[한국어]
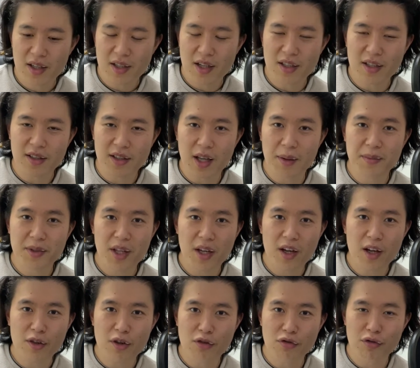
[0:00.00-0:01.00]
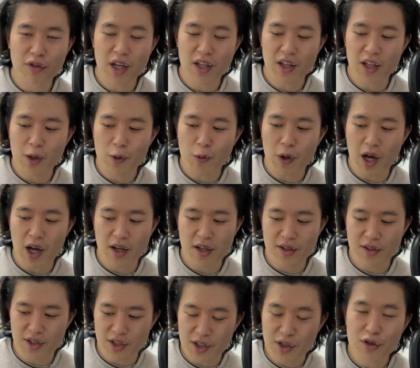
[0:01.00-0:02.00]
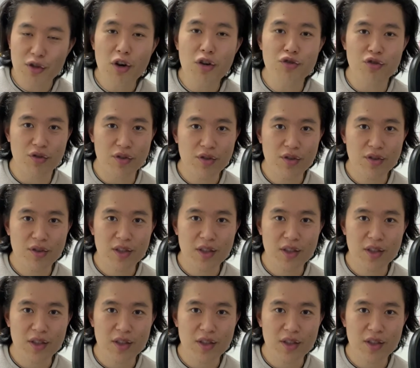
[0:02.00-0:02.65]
그러니까 그 냄새가 결국엔 이 과일을 지켜준